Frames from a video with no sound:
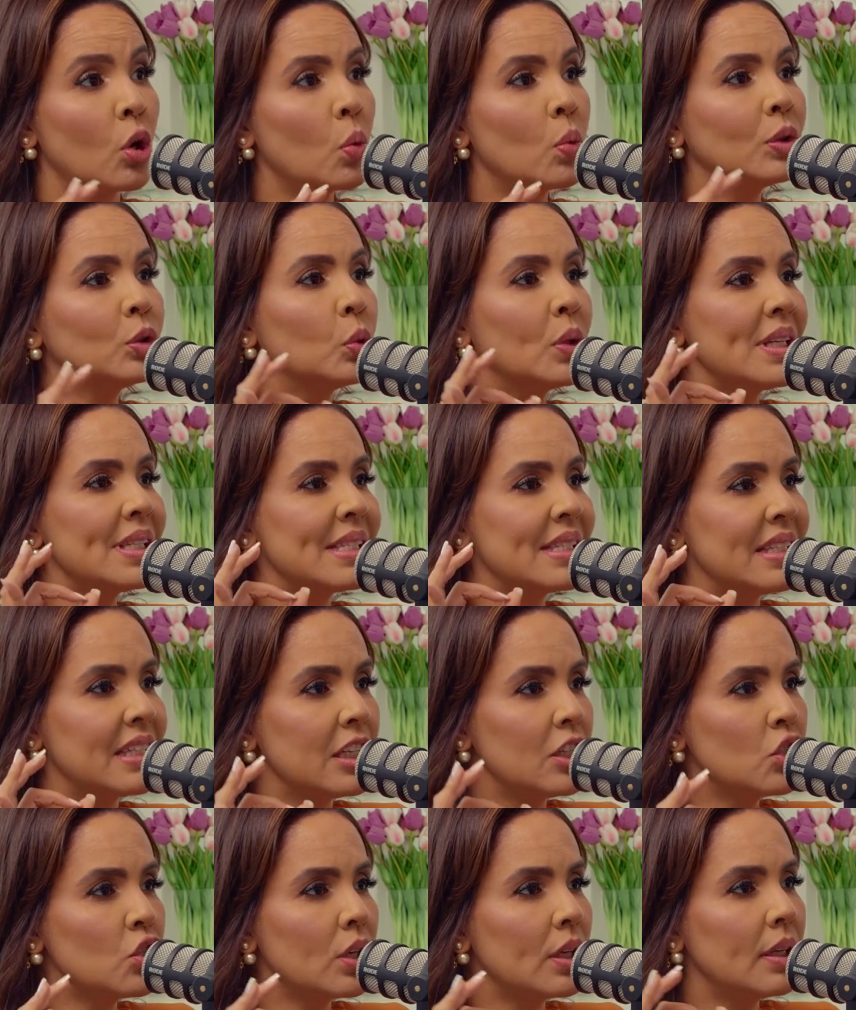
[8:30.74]
quando
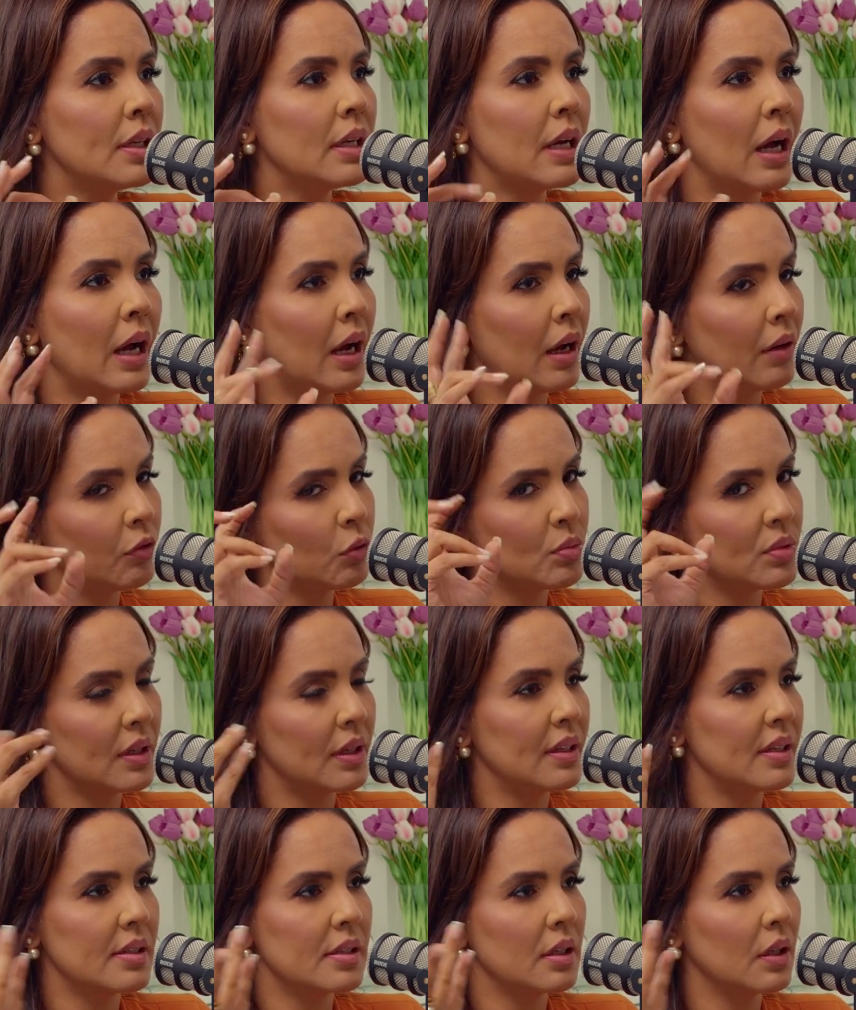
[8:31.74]
existe a, a vamos dizer, a
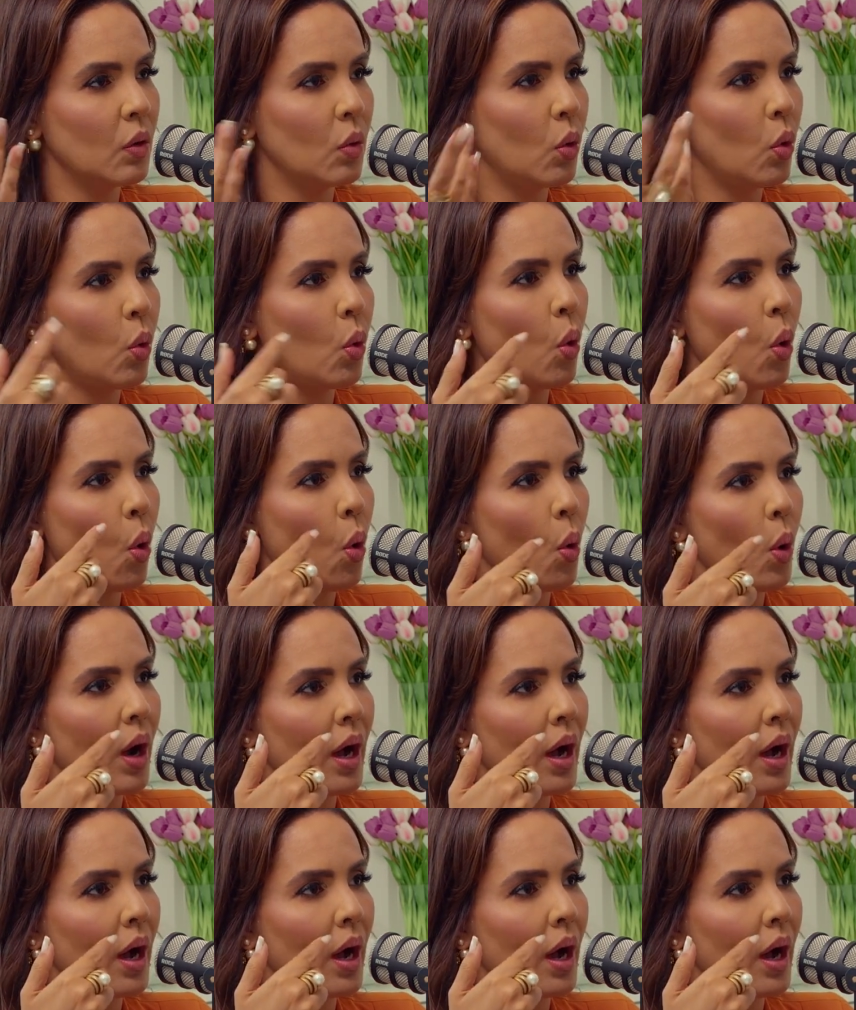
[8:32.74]
lesão ou, quando ou